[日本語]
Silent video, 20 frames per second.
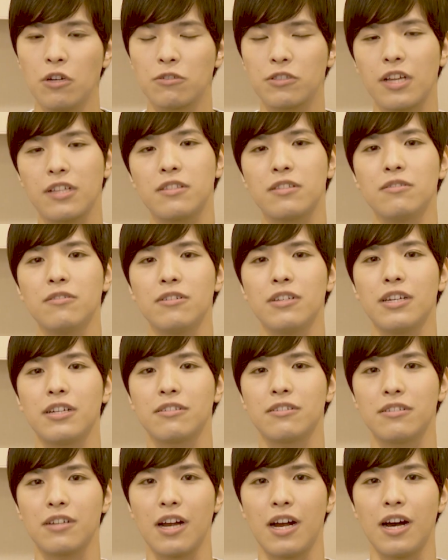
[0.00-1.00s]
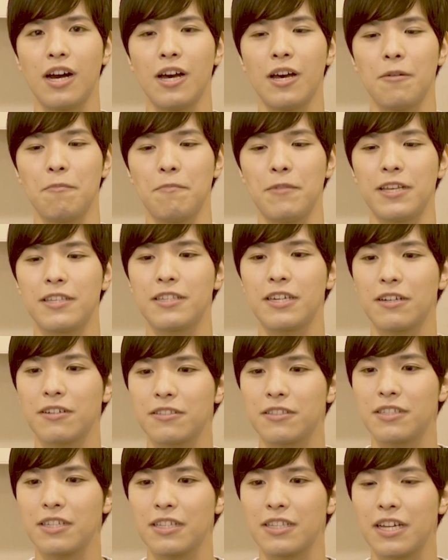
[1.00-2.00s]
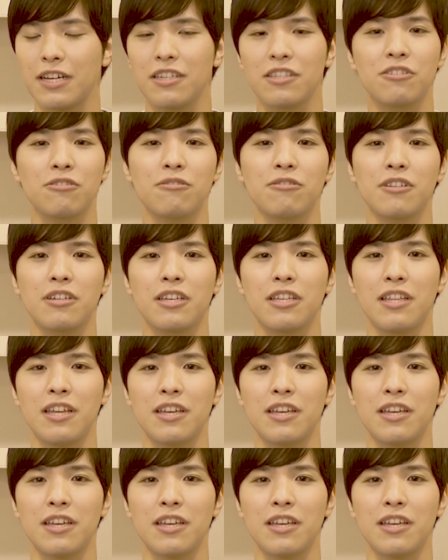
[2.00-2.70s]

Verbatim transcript: 2つの役がめちゃくちゃ対照的